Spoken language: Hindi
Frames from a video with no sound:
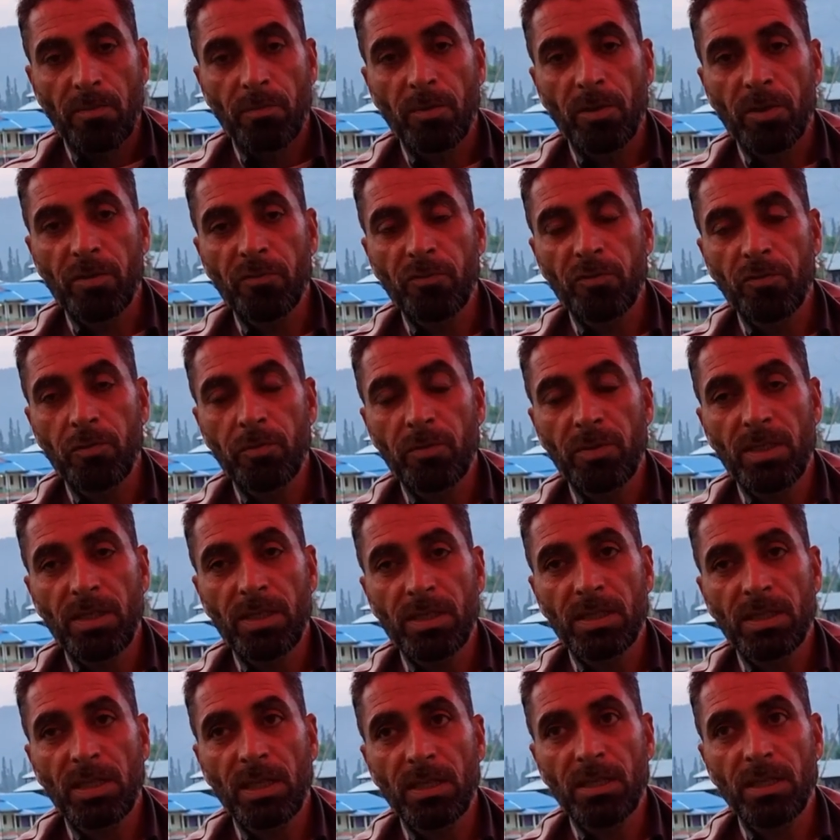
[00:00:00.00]
बर्फ़ों
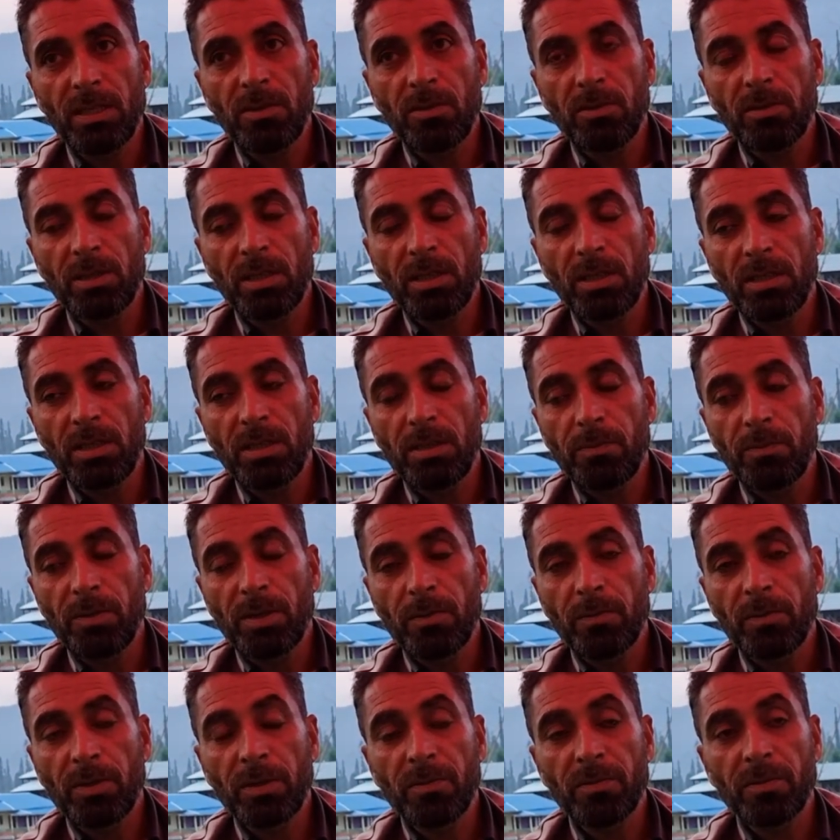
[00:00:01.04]
में सर ये होता है यहाँ
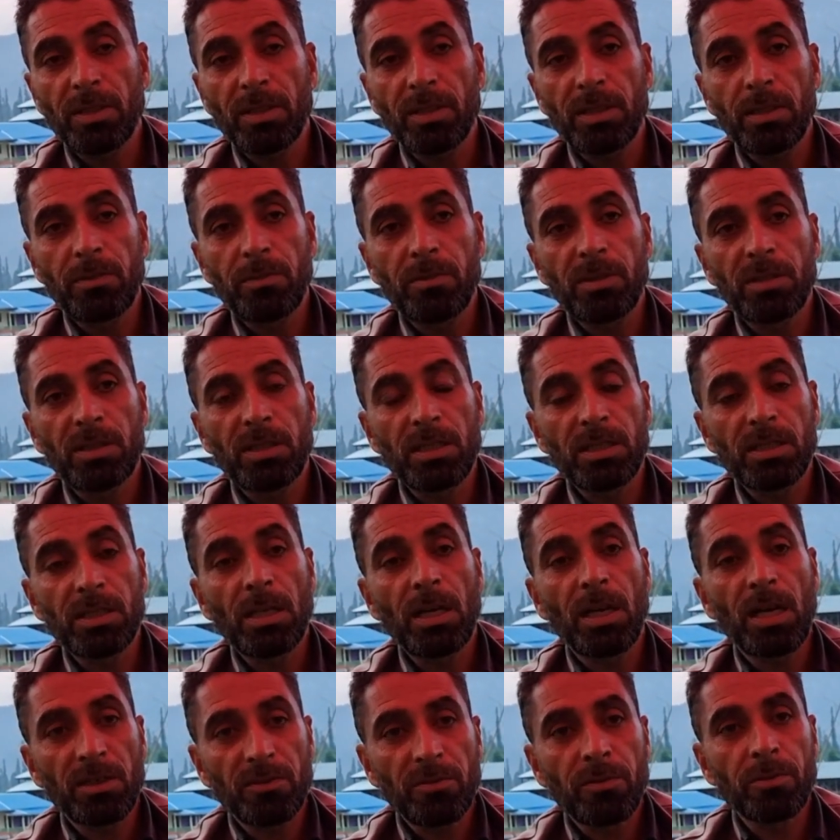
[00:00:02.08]
पर बर्फ़ तकरीबन छह
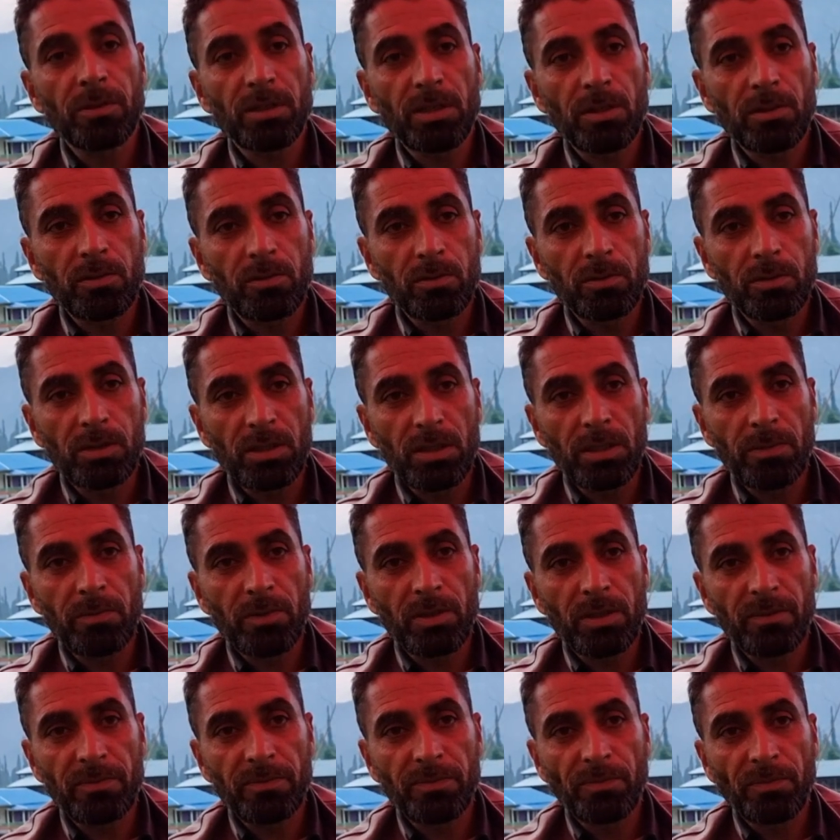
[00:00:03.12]
से आठ फुट तक होती है
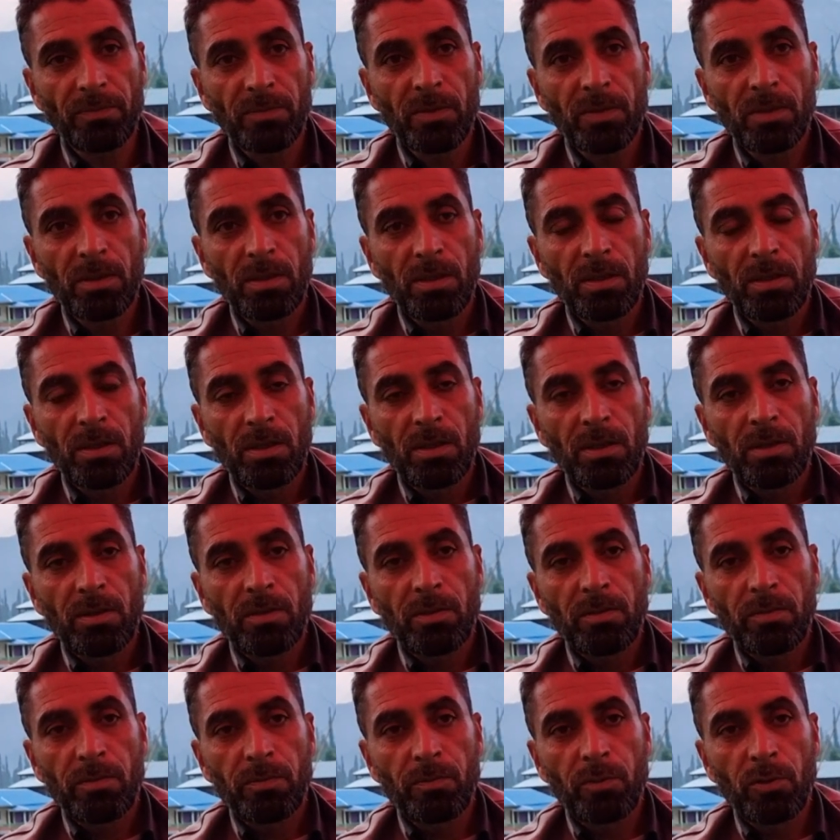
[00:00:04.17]

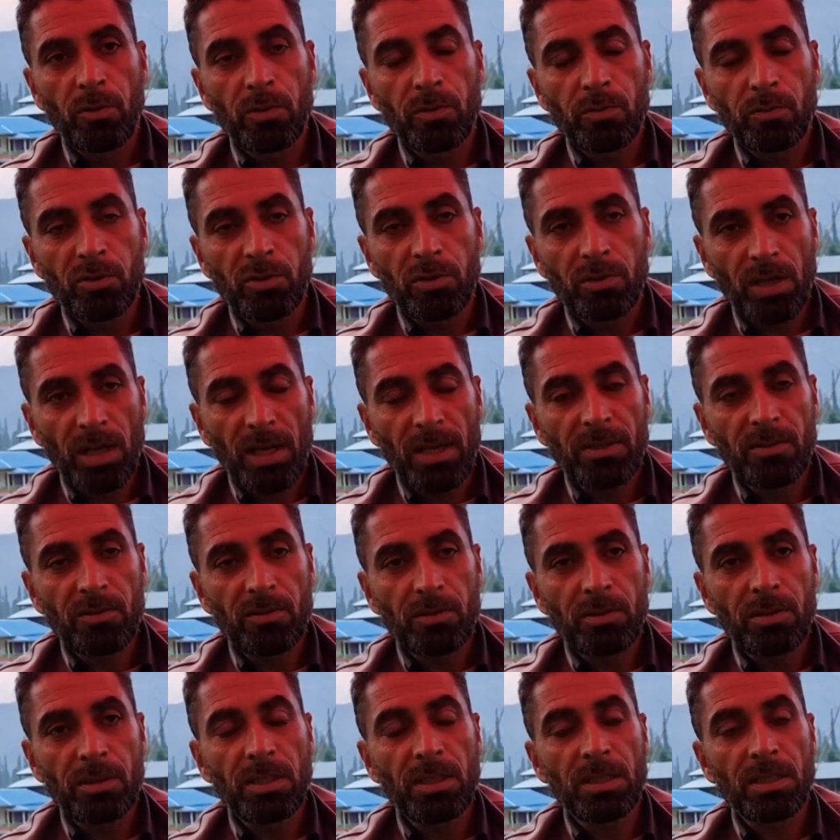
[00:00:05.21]
बर्फ़ बहुत मुश्किल
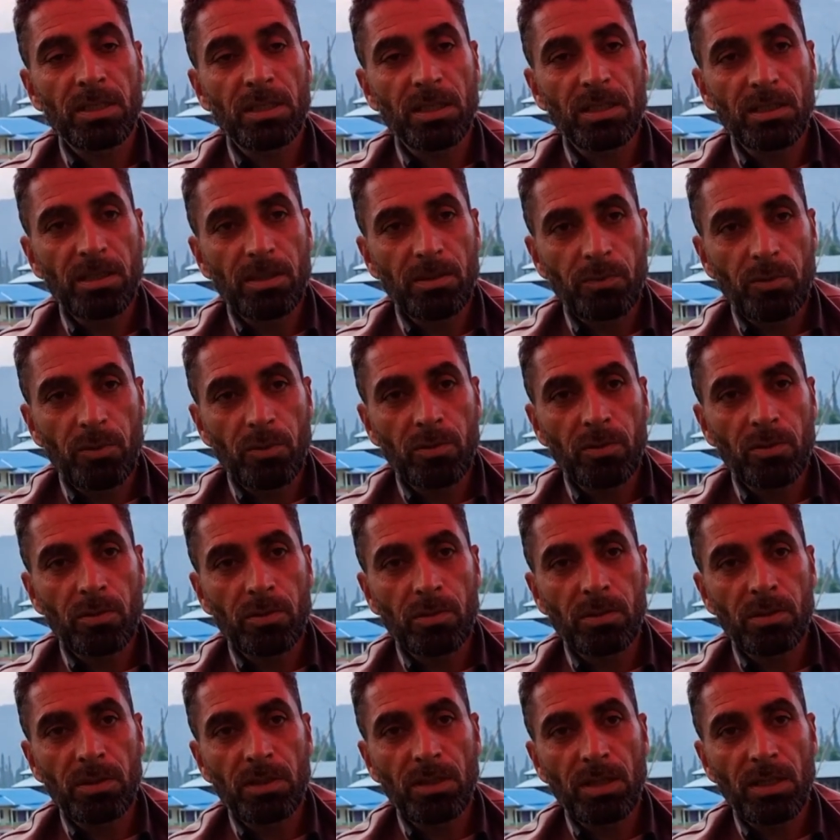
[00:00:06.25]
होती है सर्दी बहुत
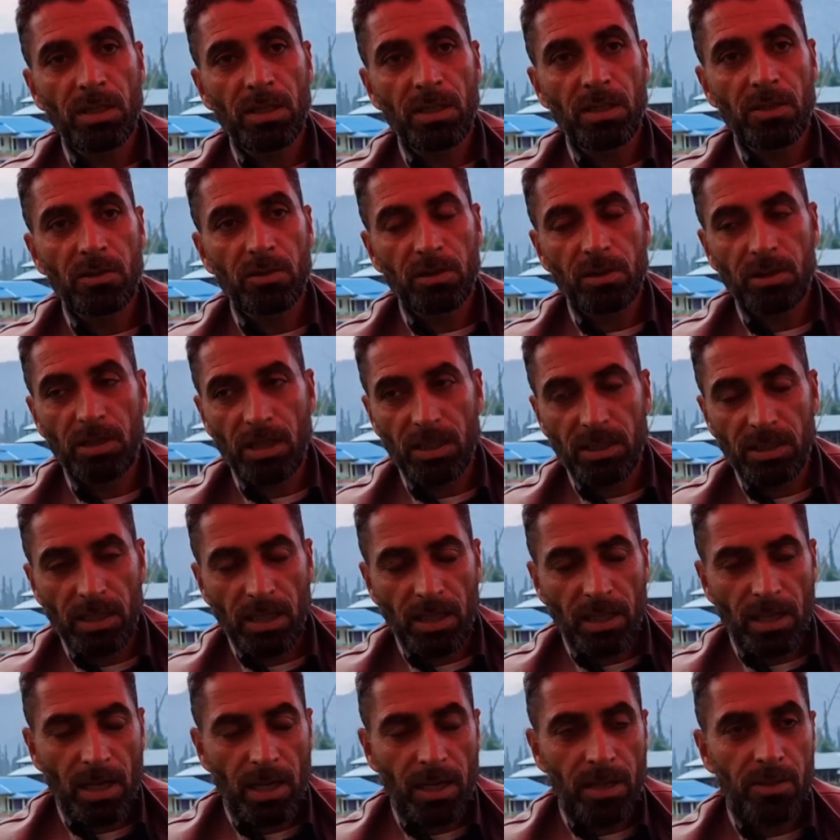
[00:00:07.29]
होती है ये
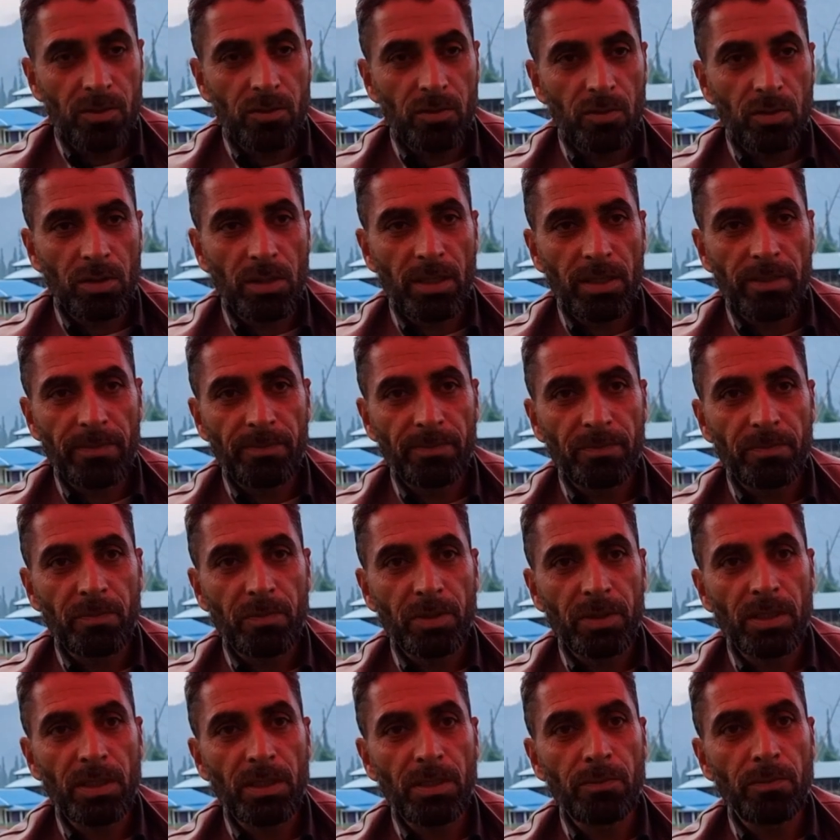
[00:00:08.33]
दर्जा हरारत जो है
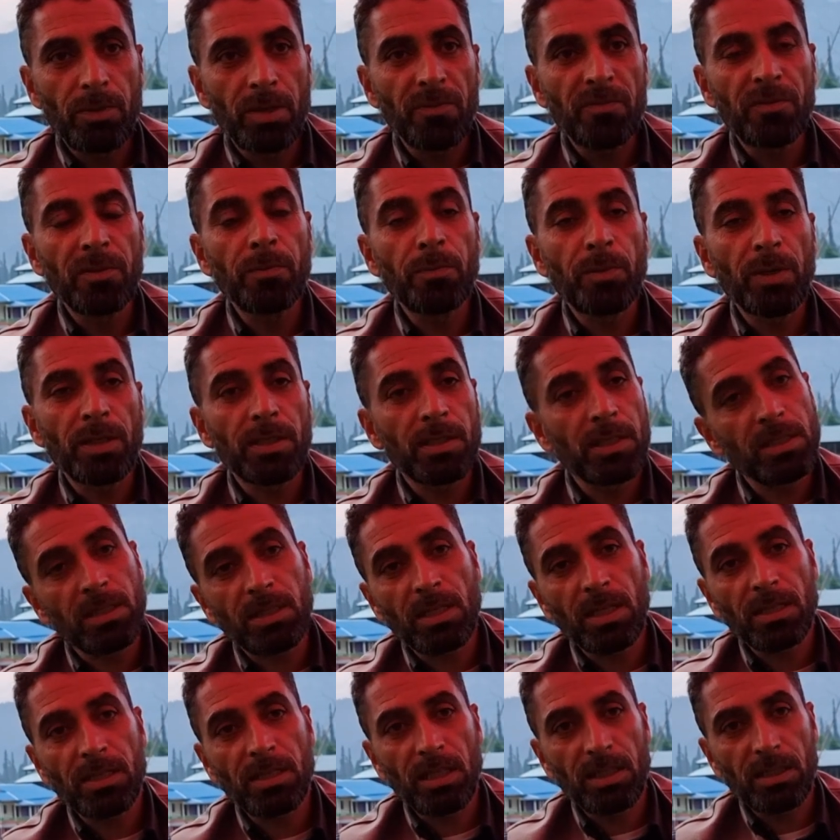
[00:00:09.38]
पता नहीं मनफी
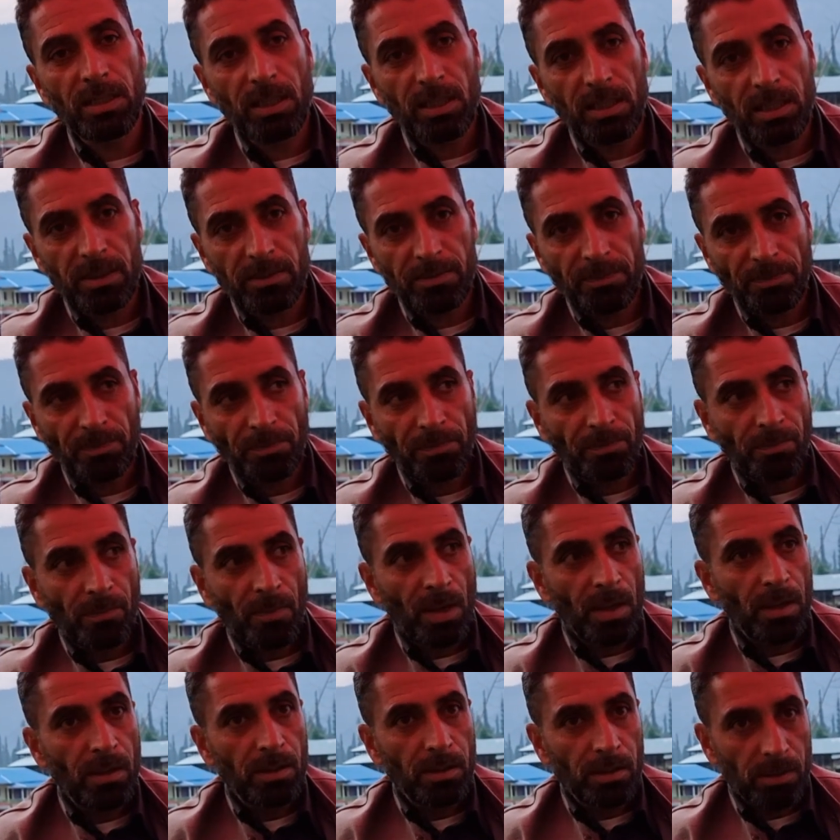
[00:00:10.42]
पैंतीस तक जाता है
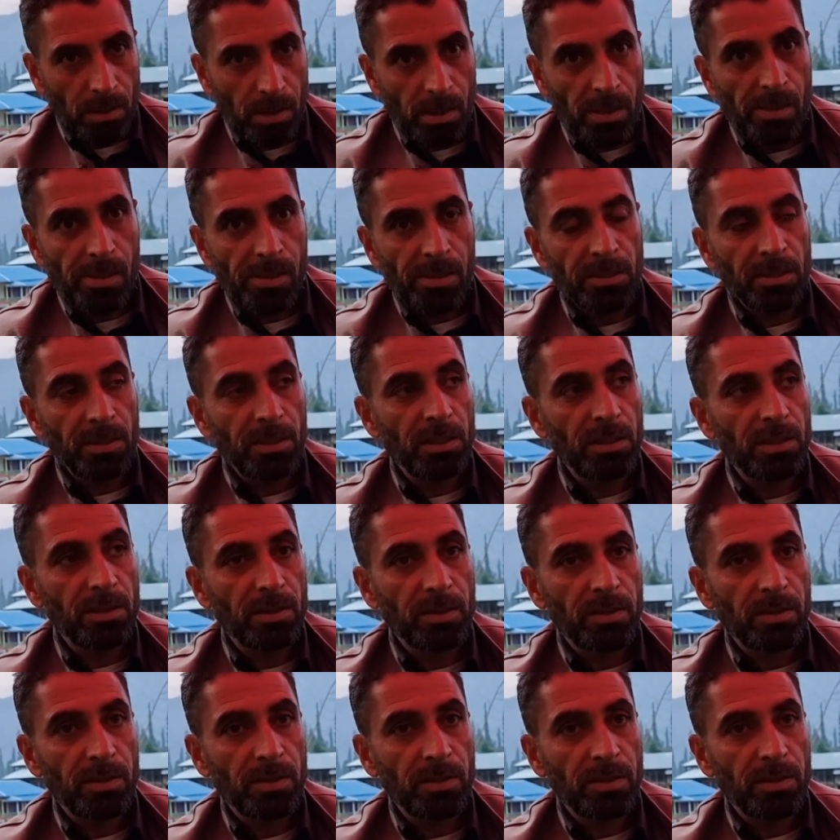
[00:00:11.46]
ओहो हो हाँ जी